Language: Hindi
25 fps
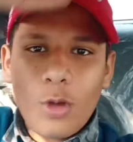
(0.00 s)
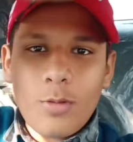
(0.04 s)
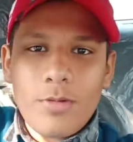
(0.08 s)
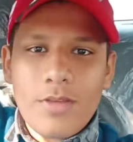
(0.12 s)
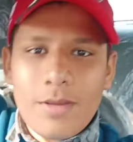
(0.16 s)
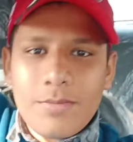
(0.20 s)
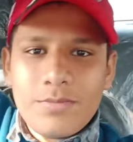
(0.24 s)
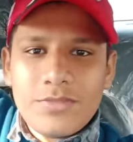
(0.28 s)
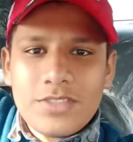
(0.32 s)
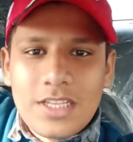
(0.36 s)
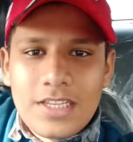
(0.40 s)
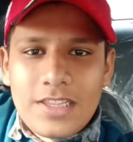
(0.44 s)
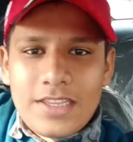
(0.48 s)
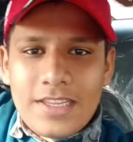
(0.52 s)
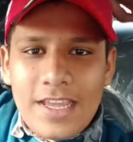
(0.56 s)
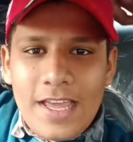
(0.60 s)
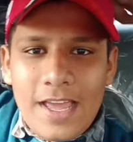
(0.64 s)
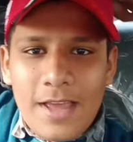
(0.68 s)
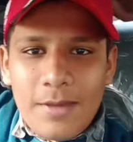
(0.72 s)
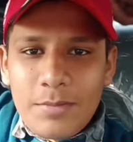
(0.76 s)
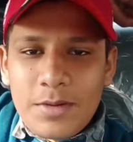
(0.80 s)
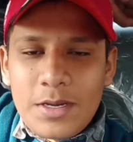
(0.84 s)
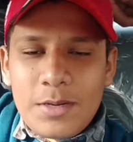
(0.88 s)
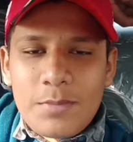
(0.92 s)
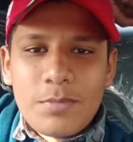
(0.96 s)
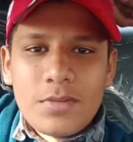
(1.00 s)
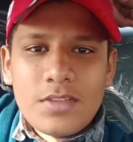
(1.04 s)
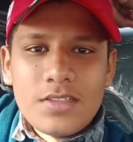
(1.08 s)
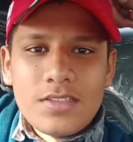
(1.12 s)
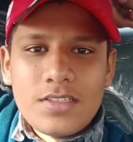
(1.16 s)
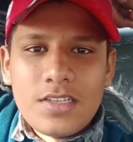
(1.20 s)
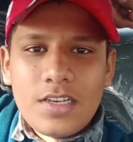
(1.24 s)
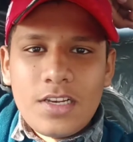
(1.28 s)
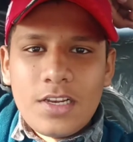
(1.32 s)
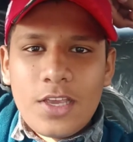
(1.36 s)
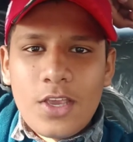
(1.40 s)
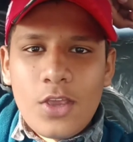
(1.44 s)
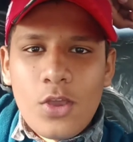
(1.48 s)
तो अभी हम चल रहे हैं अपनी
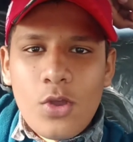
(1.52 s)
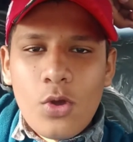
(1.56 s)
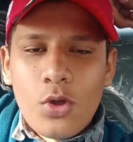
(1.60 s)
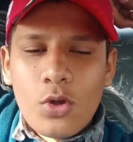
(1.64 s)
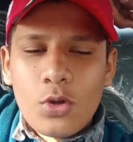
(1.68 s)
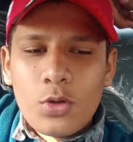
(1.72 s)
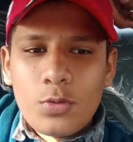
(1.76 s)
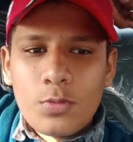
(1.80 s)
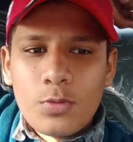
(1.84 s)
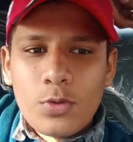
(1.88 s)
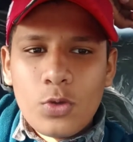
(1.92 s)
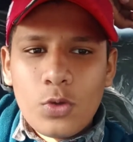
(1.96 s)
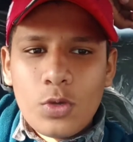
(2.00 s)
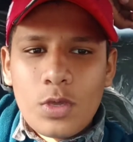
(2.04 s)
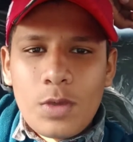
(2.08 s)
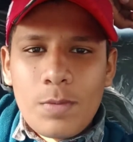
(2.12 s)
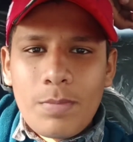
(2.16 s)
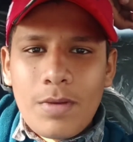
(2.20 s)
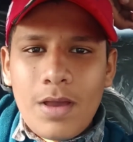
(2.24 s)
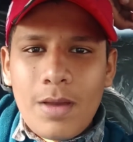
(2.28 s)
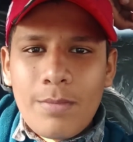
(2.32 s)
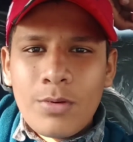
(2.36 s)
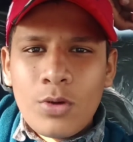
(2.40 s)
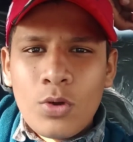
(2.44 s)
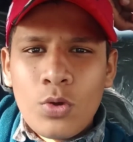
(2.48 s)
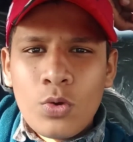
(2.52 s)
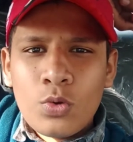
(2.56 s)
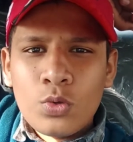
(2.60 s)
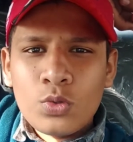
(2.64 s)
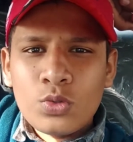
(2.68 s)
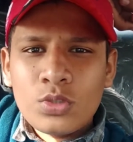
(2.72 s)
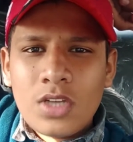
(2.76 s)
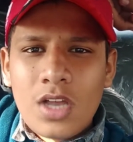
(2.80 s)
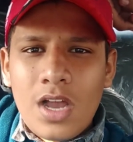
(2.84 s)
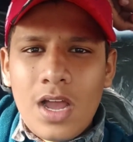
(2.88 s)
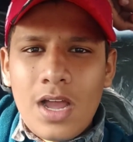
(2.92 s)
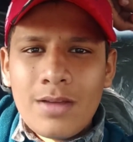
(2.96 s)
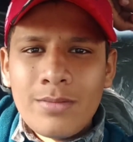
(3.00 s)
मंजिल की ओर क्योंकि पापा को
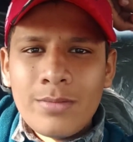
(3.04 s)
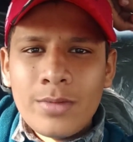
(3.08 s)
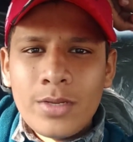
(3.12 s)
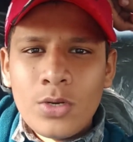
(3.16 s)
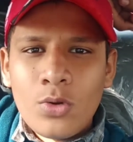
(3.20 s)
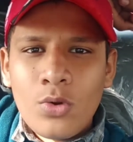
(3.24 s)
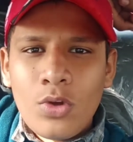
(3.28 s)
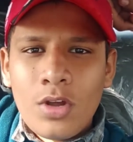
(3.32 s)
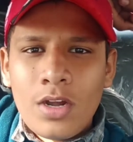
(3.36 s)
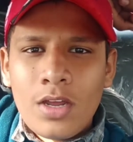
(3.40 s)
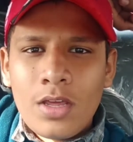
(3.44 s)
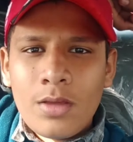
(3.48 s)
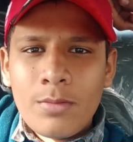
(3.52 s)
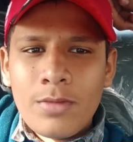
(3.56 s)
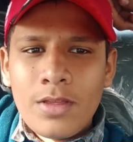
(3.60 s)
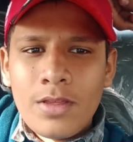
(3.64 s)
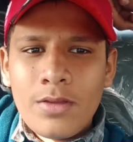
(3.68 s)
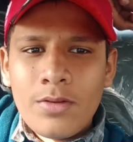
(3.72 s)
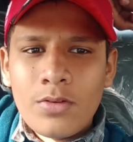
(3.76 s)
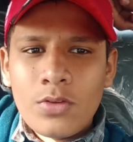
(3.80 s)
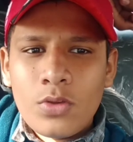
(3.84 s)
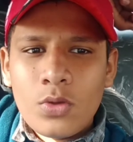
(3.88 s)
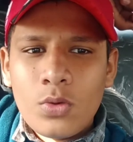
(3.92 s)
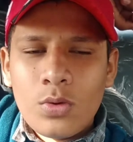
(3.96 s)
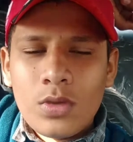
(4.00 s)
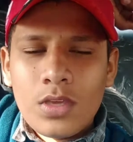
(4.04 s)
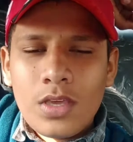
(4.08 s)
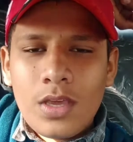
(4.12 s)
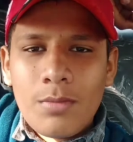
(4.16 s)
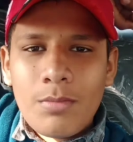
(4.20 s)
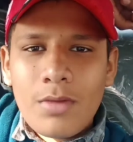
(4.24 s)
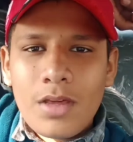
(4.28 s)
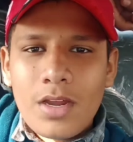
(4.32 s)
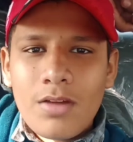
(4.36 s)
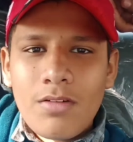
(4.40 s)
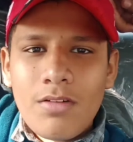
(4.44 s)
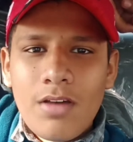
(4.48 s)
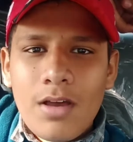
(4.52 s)
कुछ काम है नोएडा में क्योंकि
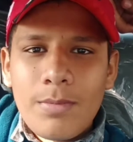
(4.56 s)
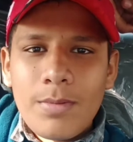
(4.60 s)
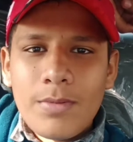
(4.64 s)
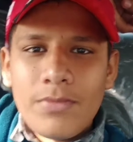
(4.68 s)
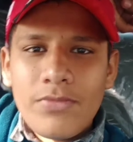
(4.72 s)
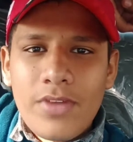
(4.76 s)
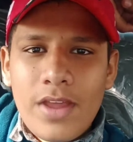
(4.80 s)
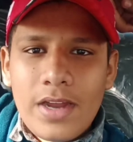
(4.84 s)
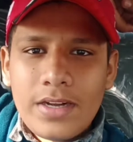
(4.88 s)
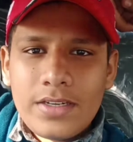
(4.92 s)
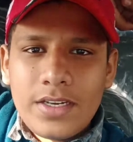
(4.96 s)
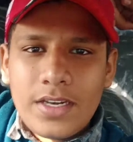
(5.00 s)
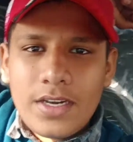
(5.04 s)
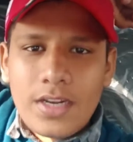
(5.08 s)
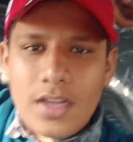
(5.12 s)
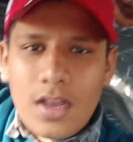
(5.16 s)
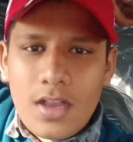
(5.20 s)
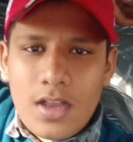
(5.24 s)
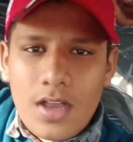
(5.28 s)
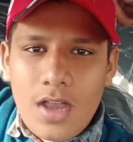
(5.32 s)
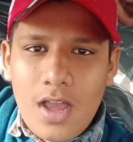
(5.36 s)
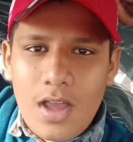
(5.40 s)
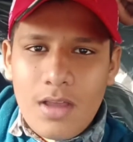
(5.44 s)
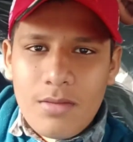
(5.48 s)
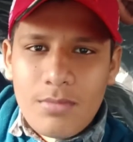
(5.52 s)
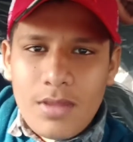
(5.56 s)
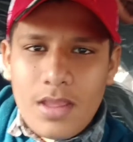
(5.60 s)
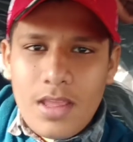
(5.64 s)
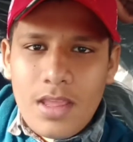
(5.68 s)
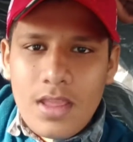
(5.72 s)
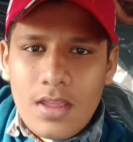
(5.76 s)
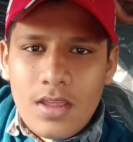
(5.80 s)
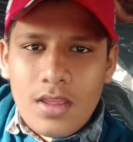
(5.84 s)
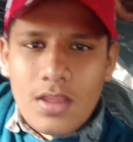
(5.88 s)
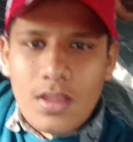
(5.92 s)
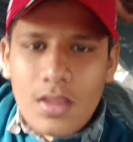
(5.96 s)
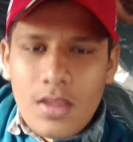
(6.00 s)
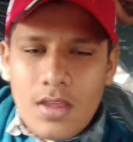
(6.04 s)
हमारा वहाँ पर फैक्ट्री का काम है
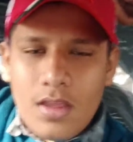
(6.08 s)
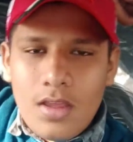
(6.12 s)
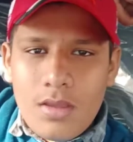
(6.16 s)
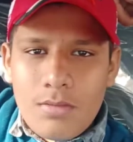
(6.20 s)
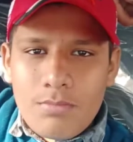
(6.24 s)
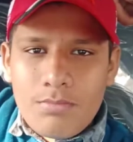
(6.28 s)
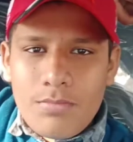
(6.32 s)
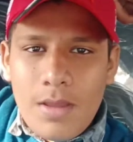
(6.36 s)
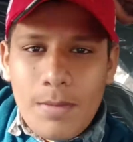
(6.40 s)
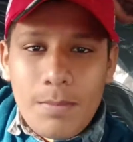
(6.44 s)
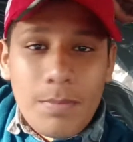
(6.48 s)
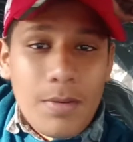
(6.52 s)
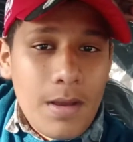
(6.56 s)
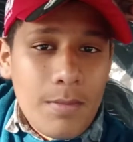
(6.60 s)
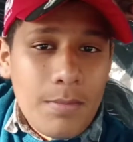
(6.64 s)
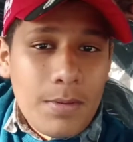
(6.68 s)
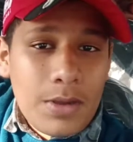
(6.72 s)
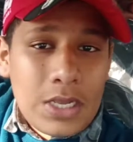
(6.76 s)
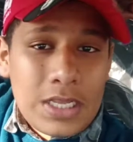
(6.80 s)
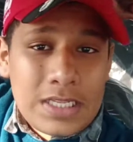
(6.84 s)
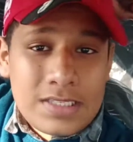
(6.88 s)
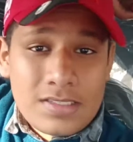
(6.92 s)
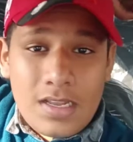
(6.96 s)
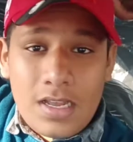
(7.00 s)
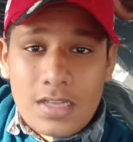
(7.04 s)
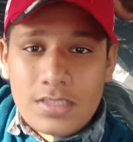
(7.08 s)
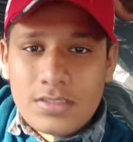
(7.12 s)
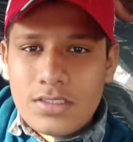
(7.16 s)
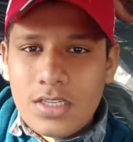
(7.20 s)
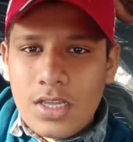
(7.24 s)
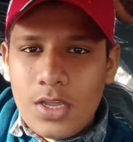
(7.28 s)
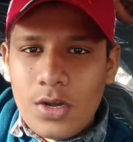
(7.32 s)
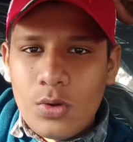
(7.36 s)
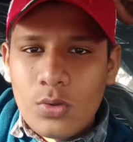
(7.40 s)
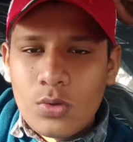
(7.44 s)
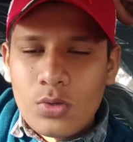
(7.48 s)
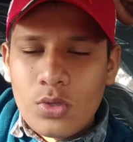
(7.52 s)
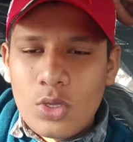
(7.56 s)
मैं पापा के साथ
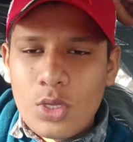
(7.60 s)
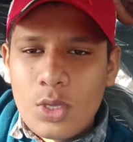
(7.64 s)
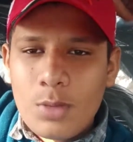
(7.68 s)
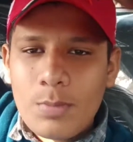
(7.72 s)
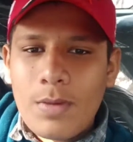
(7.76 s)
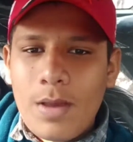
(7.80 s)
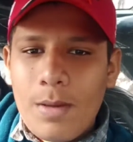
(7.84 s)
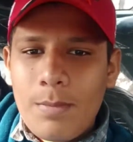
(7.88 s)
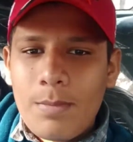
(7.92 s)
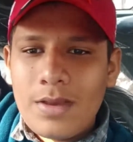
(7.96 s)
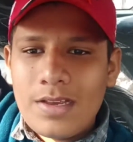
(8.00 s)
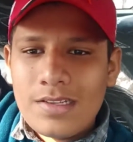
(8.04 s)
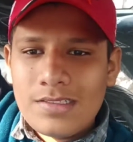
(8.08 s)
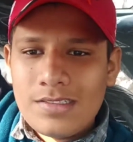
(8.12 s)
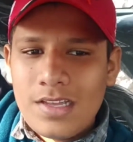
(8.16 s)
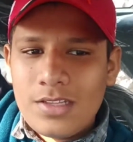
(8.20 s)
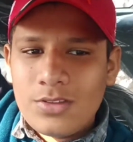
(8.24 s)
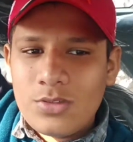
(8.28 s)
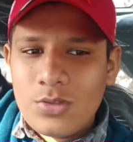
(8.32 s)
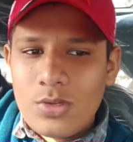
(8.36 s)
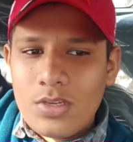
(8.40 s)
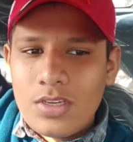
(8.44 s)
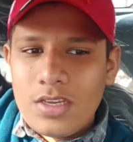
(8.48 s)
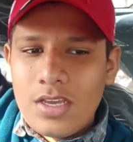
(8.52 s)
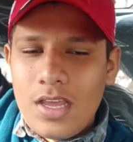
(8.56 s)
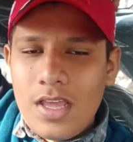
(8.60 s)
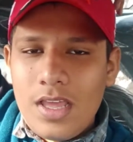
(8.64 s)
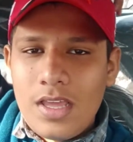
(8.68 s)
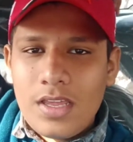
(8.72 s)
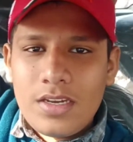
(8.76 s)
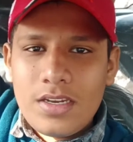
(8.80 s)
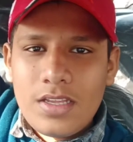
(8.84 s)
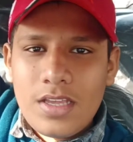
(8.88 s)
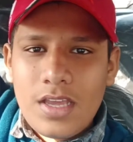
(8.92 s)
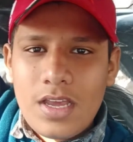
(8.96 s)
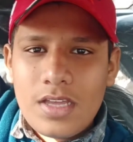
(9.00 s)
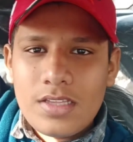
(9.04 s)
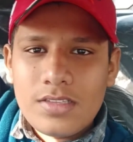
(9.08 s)
जा रहा हूँ क्योंकि पापा के साथ कोई गया
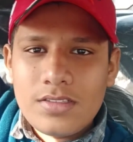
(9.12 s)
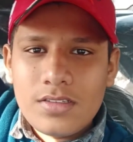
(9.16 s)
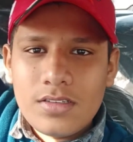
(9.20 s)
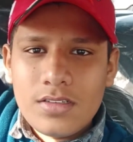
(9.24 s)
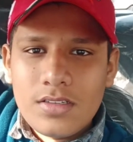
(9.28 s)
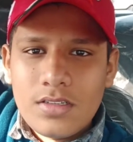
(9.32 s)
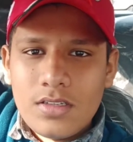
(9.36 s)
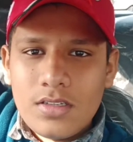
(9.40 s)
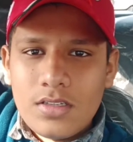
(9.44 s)
नहीं आज